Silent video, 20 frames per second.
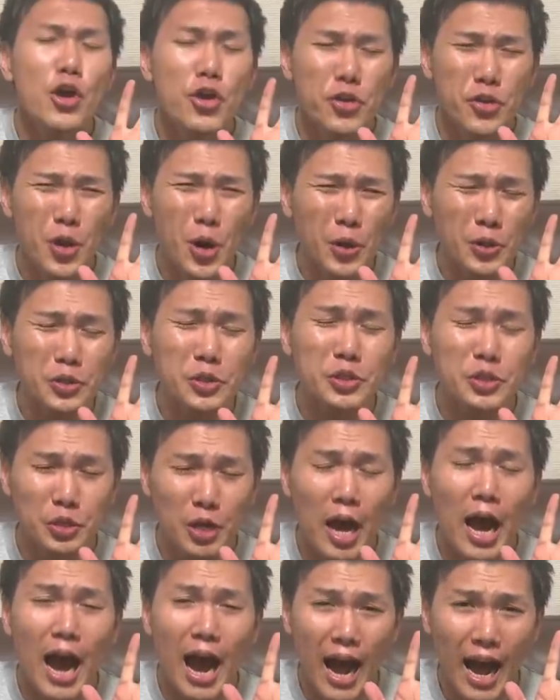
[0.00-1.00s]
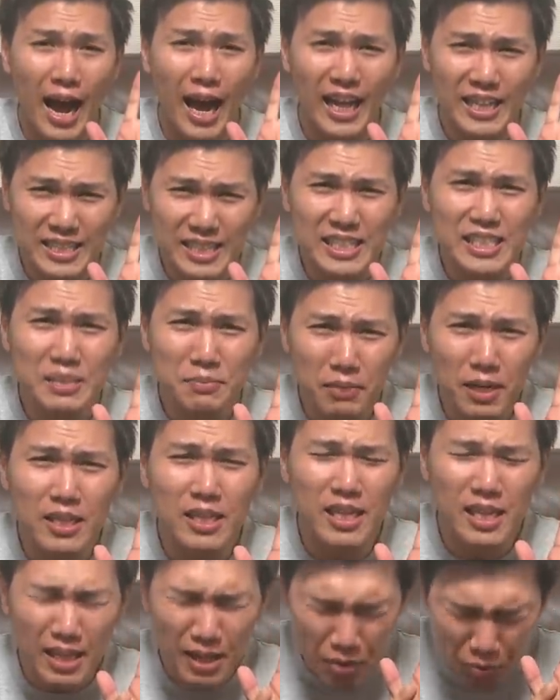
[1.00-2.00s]
夜8時ま
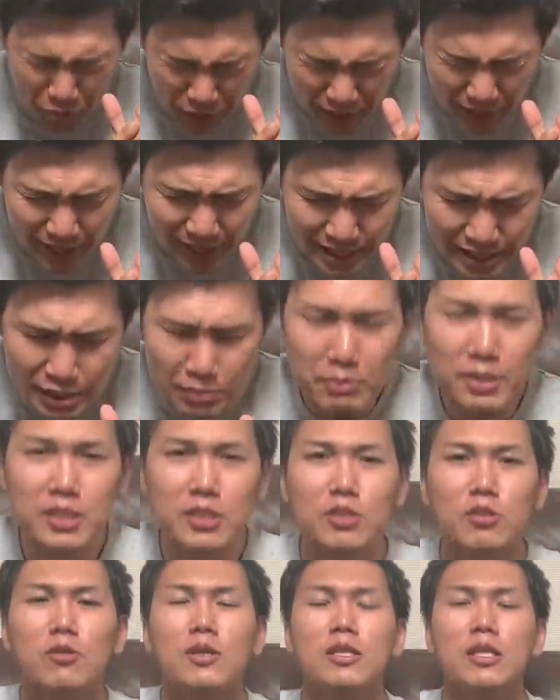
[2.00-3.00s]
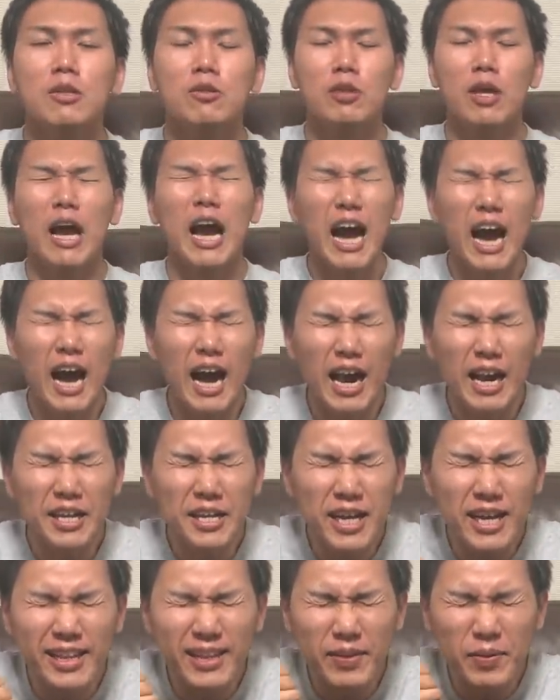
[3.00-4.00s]
ででお願いしますと言われたので、あ
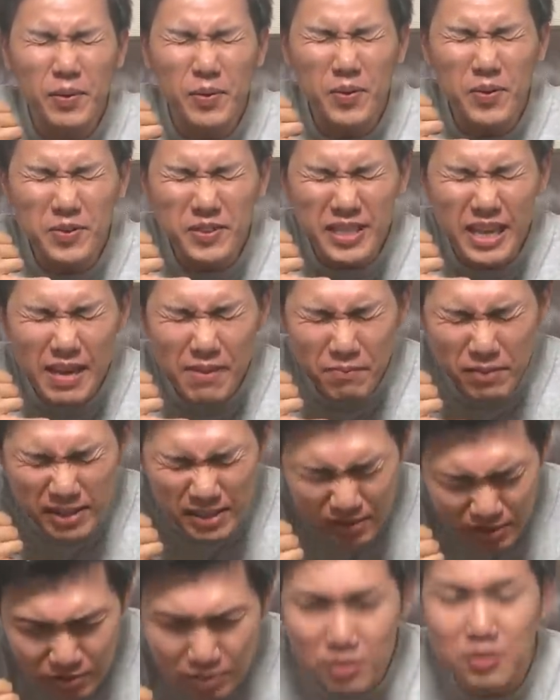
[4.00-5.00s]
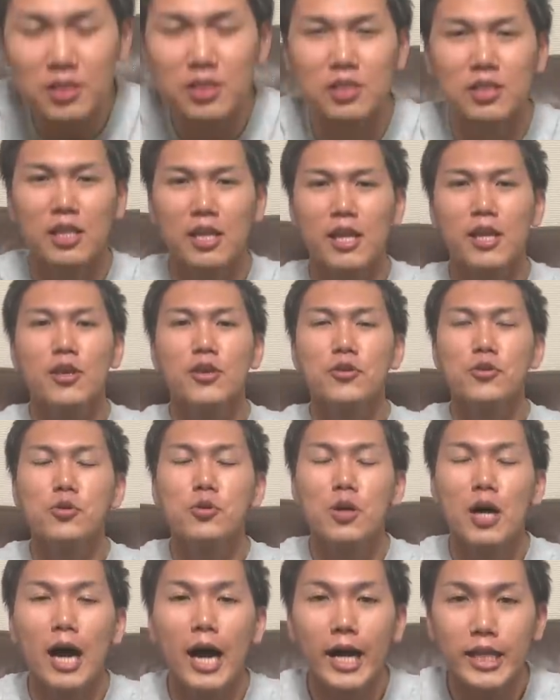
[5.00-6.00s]
りがとうございますって言ってね、
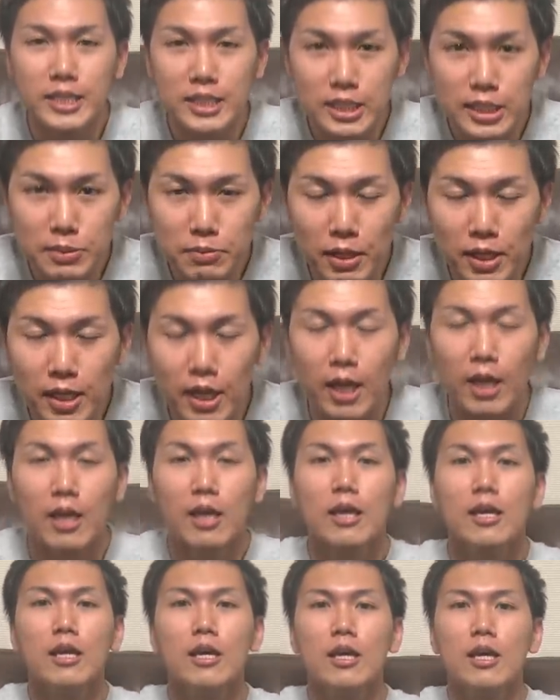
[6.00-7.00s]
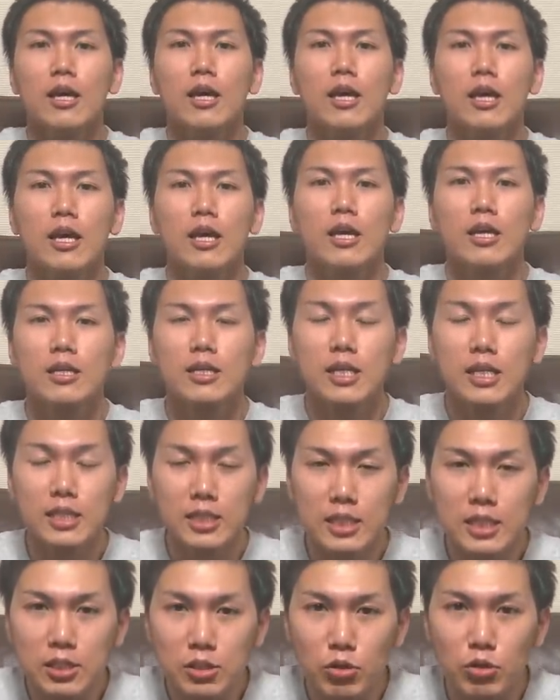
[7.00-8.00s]
夜8時まで、えー、き
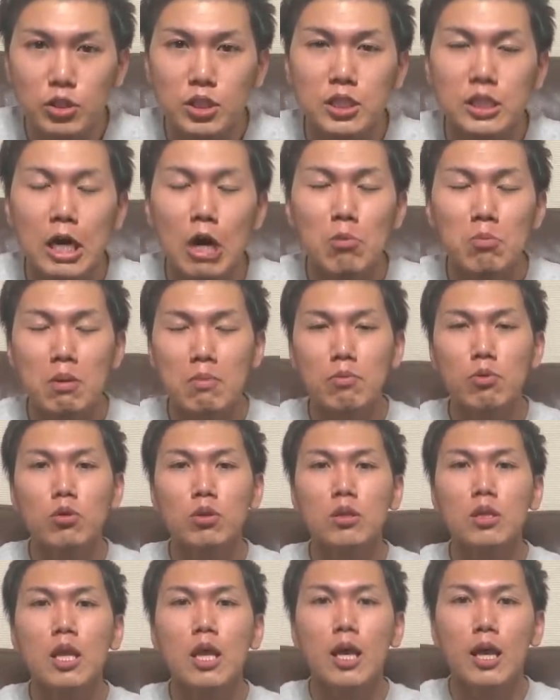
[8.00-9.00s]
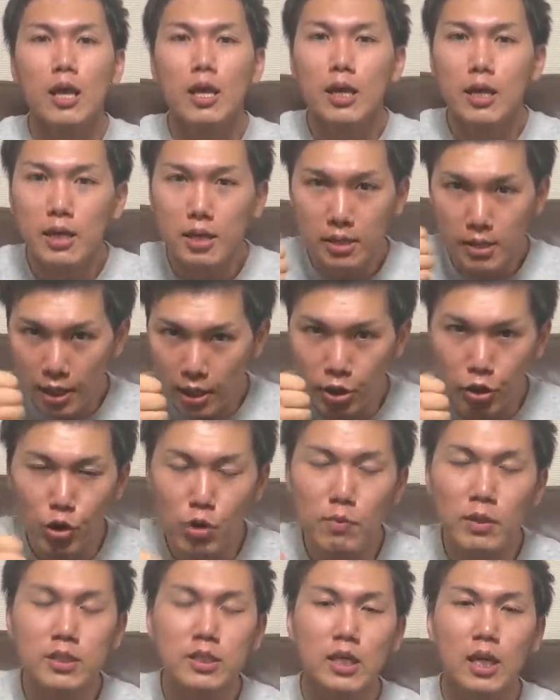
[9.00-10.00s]
ちんと時間を守ってやってお
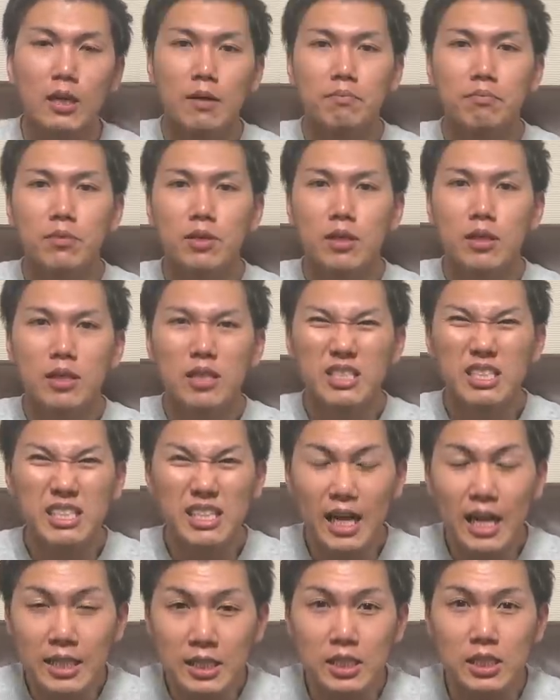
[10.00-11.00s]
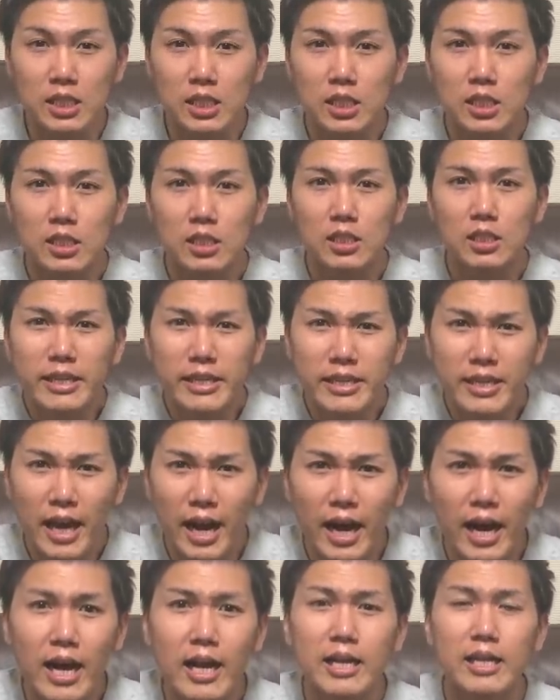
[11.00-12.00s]
りました。しかし、や
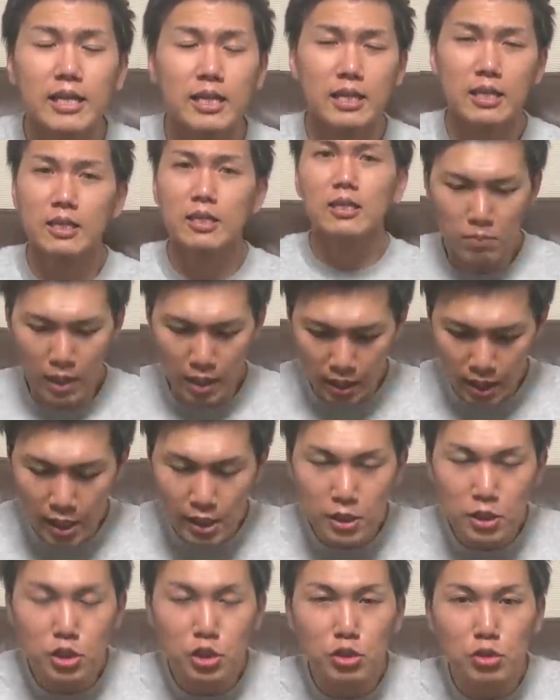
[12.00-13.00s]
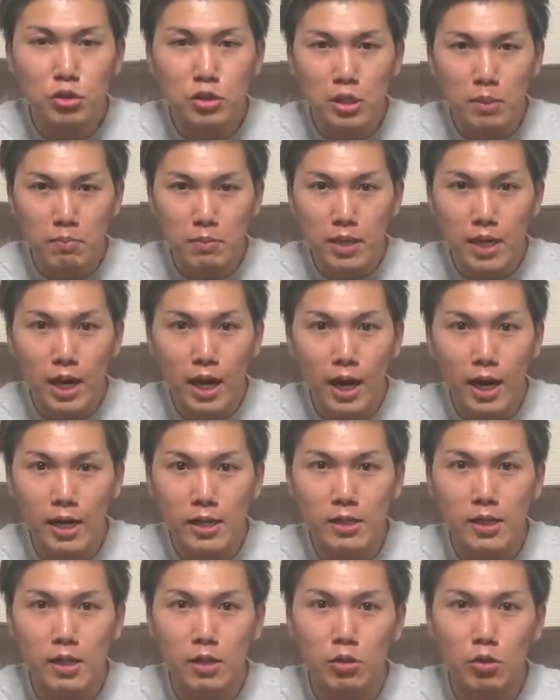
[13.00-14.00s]
はり、まあ練習に身が
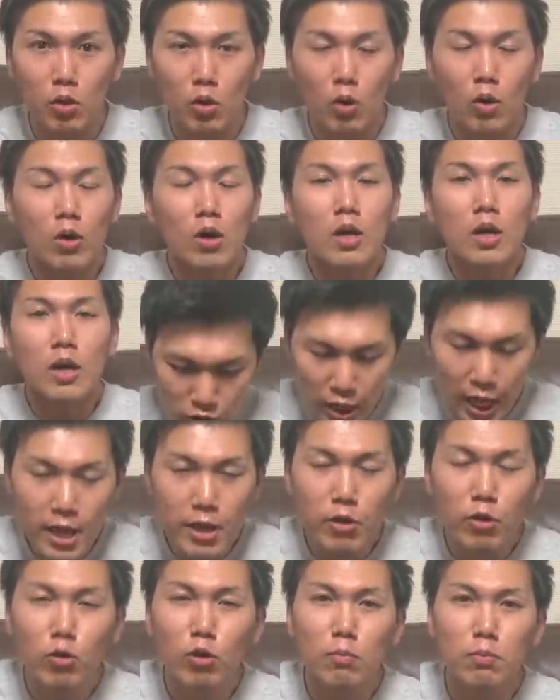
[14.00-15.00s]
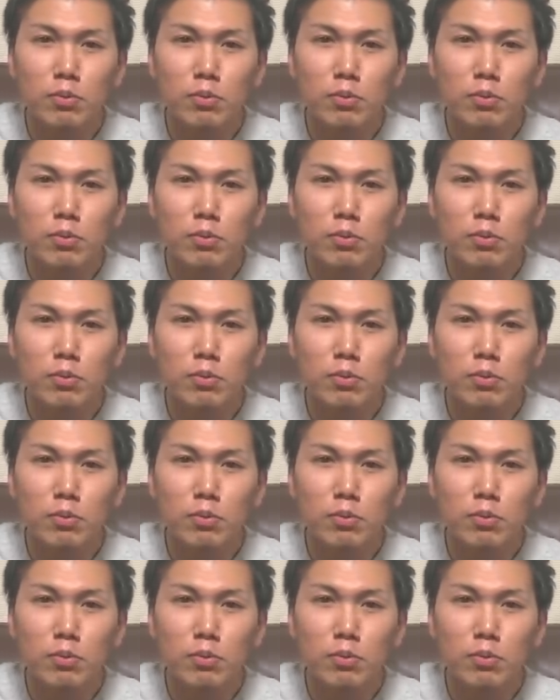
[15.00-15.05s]
入ってると、最後の